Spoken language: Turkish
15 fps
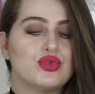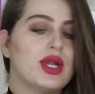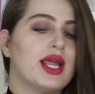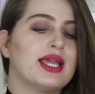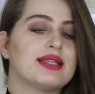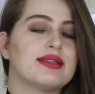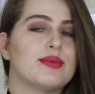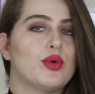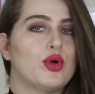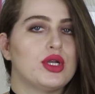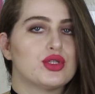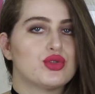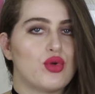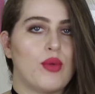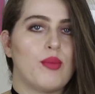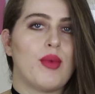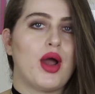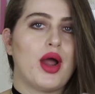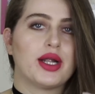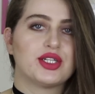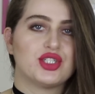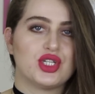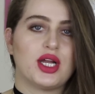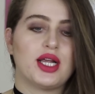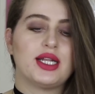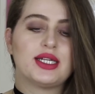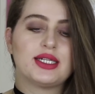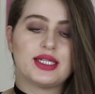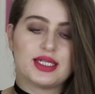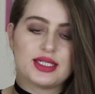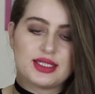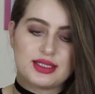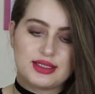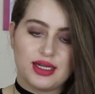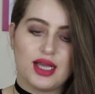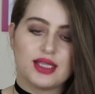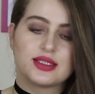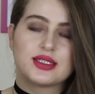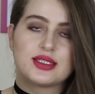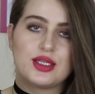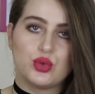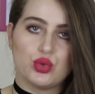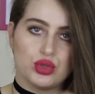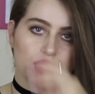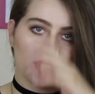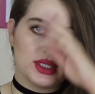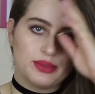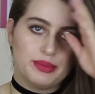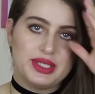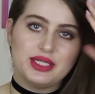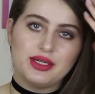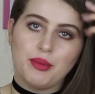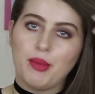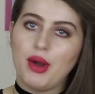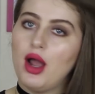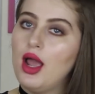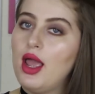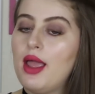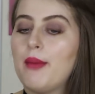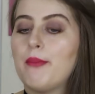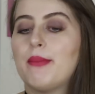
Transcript: bu renk de böyle sonbahar kış aylarında rahatlıkla kullanılabilir ama